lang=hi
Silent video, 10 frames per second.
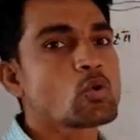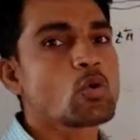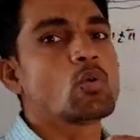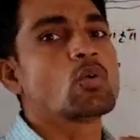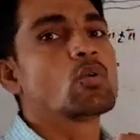
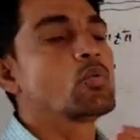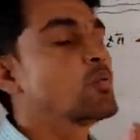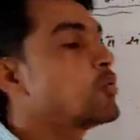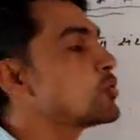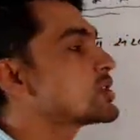तो
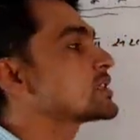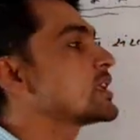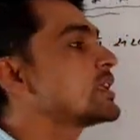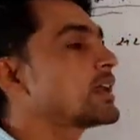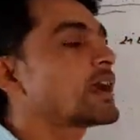उस
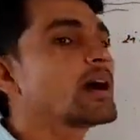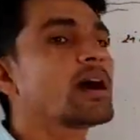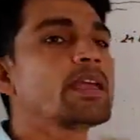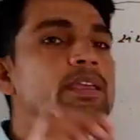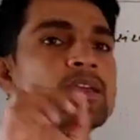संख्या
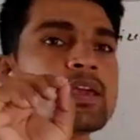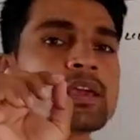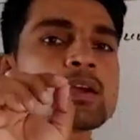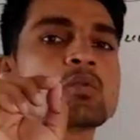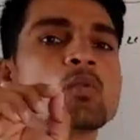का
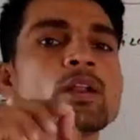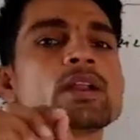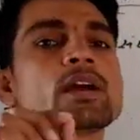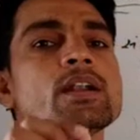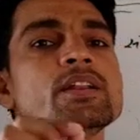एक
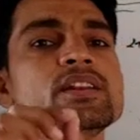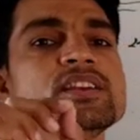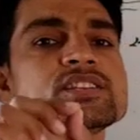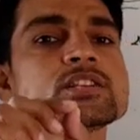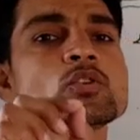गुणनखंड
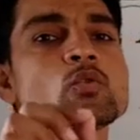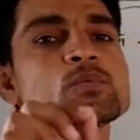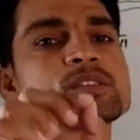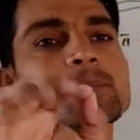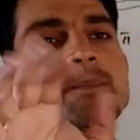निश्चित
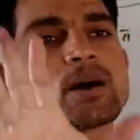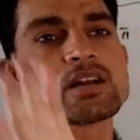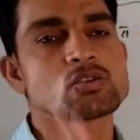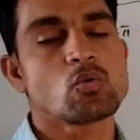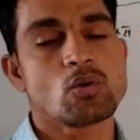रूप से
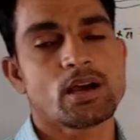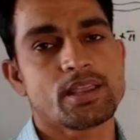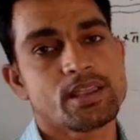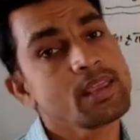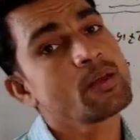पांच
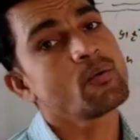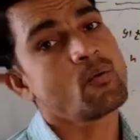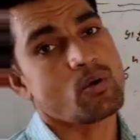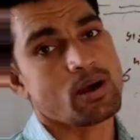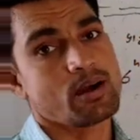होगा ही
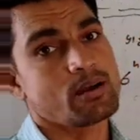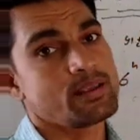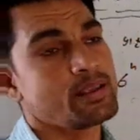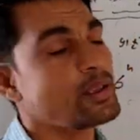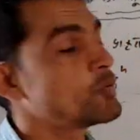होगा
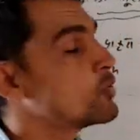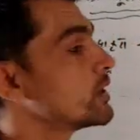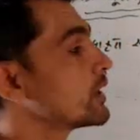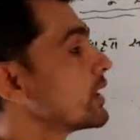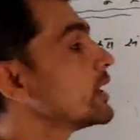एक
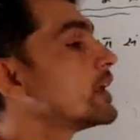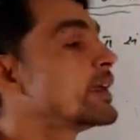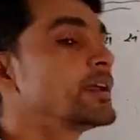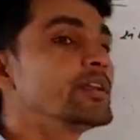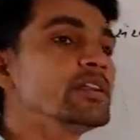गुणनखंड
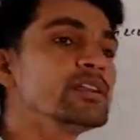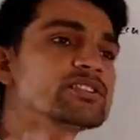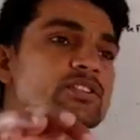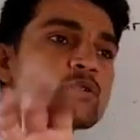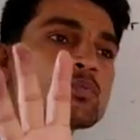
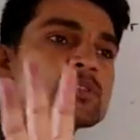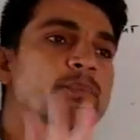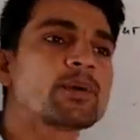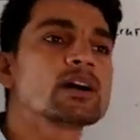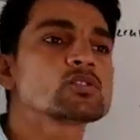निश्चित रूप
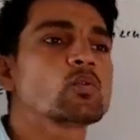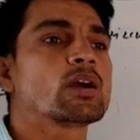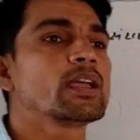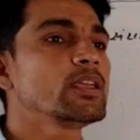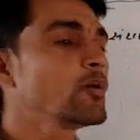से पांच
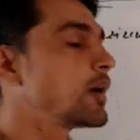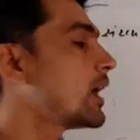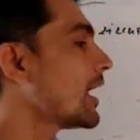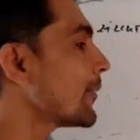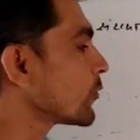होगा ही
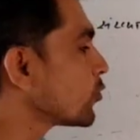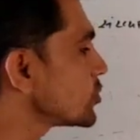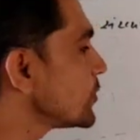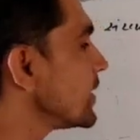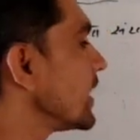होगा आप
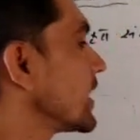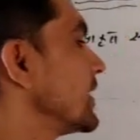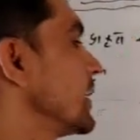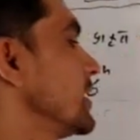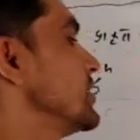कुछ भी
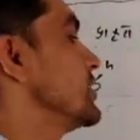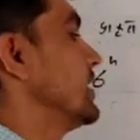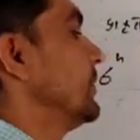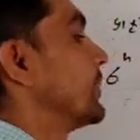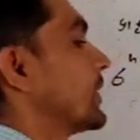लेके देख
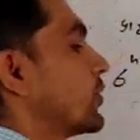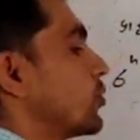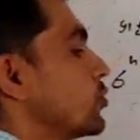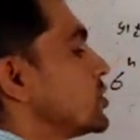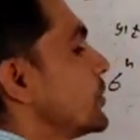लीजिए
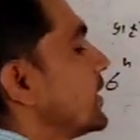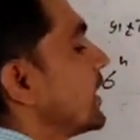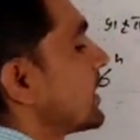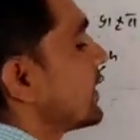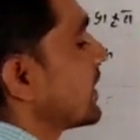कुछ भी
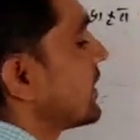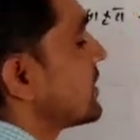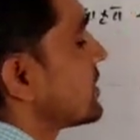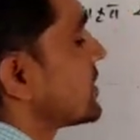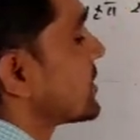लेके देख
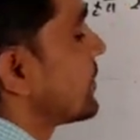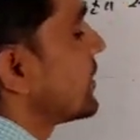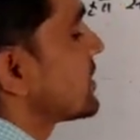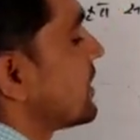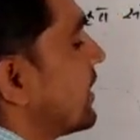लीजिए जैसे
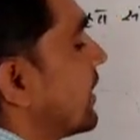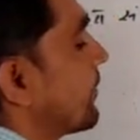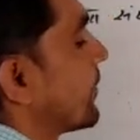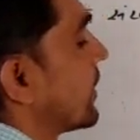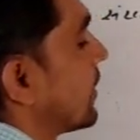बीस लिया